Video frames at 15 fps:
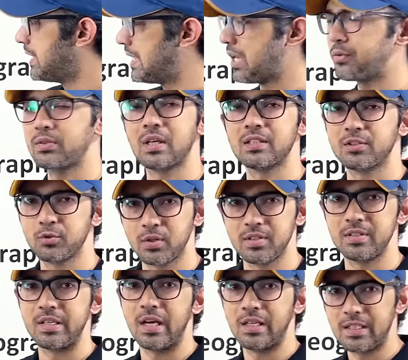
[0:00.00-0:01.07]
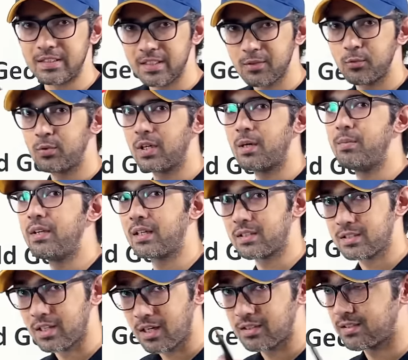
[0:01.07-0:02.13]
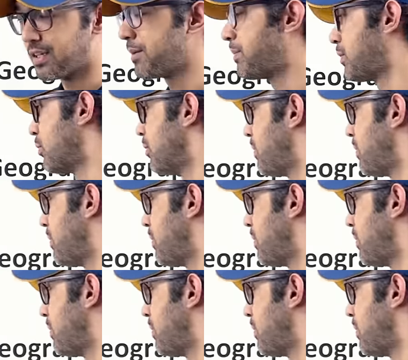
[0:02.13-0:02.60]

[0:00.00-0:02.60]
इलेवंथ क्लास की जो एन e हैं उनका भी एक अच्छा खासा यहाँ पे रोल